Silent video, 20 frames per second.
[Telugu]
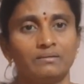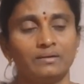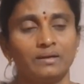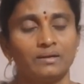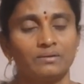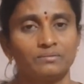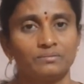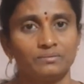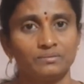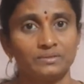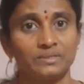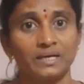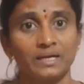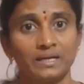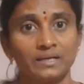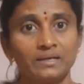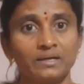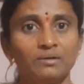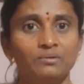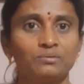నాకు
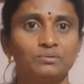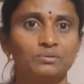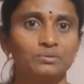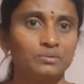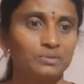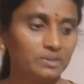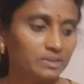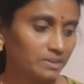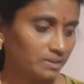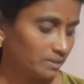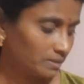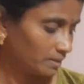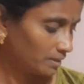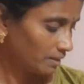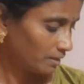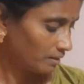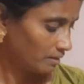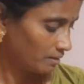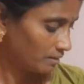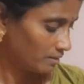సడన్గా గుర్తుకొచ్చింది
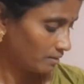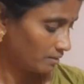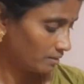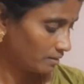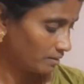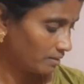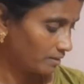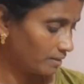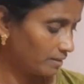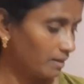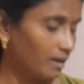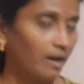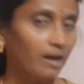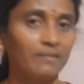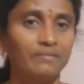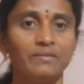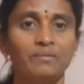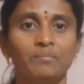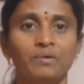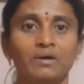ఈ
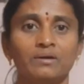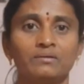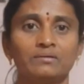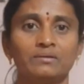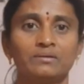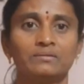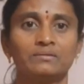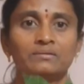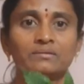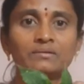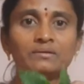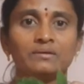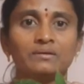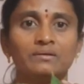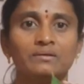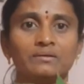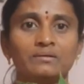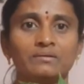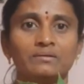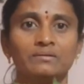ఆందమాకులు
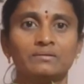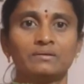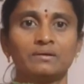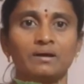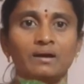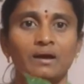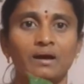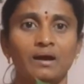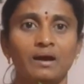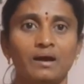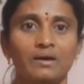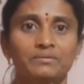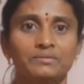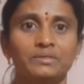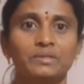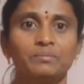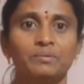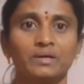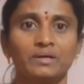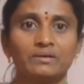
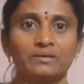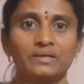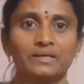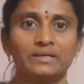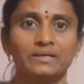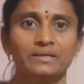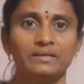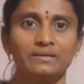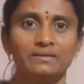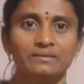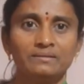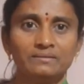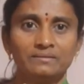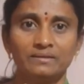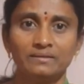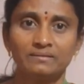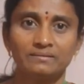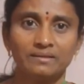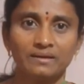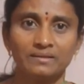ఆందమాకులు అండి
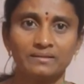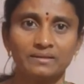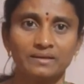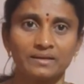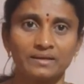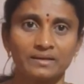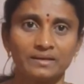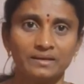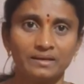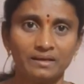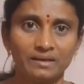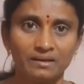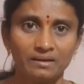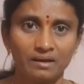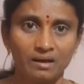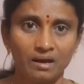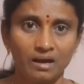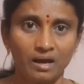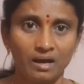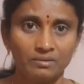తెలుసా అందరికీ
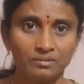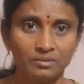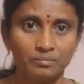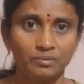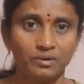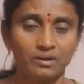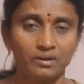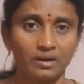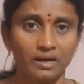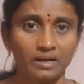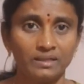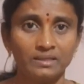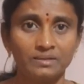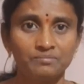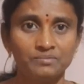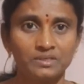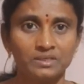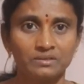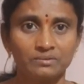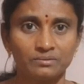ఆందమా ఆందం
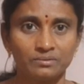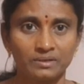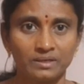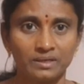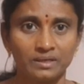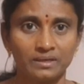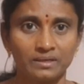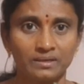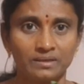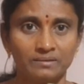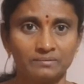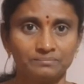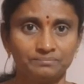చెట్టుకుంటాయి